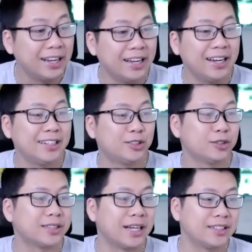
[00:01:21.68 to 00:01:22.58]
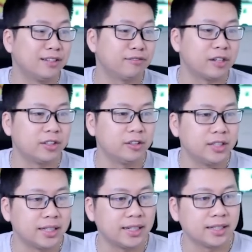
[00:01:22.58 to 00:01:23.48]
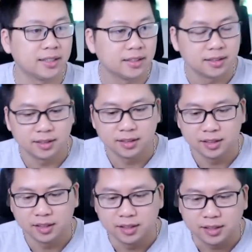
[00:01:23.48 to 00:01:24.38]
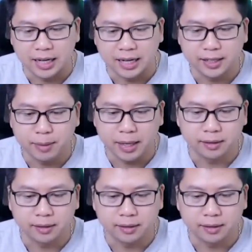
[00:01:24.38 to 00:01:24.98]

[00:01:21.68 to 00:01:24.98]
electro titan vào tiêu diệt này càng lấy bạn